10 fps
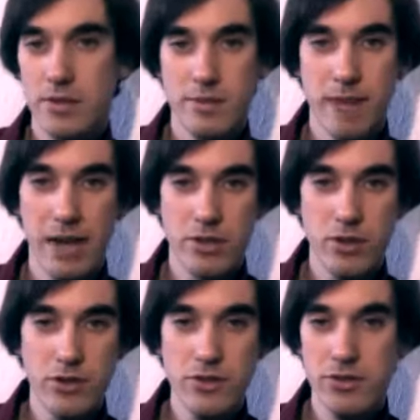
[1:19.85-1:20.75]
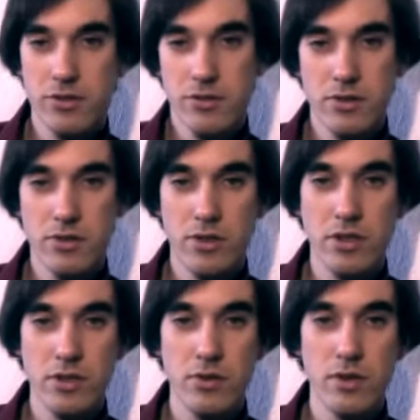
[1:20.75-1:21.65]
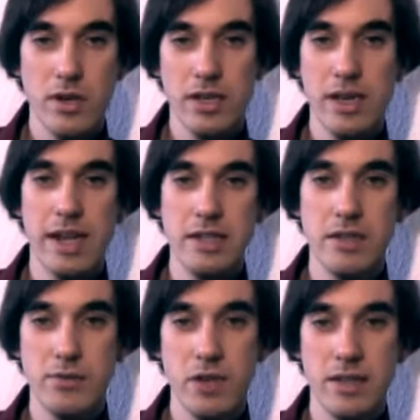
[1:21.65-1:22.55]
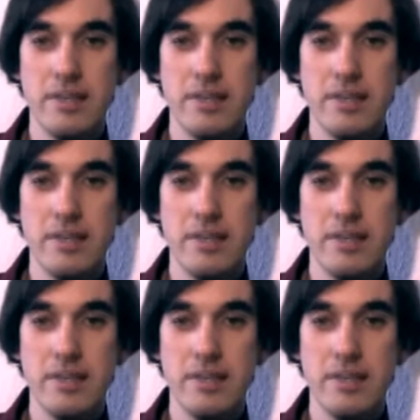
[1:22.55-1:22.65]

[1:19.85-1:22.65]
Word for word: Ja, und im Anschluss äh, könnten höhere Gehälter für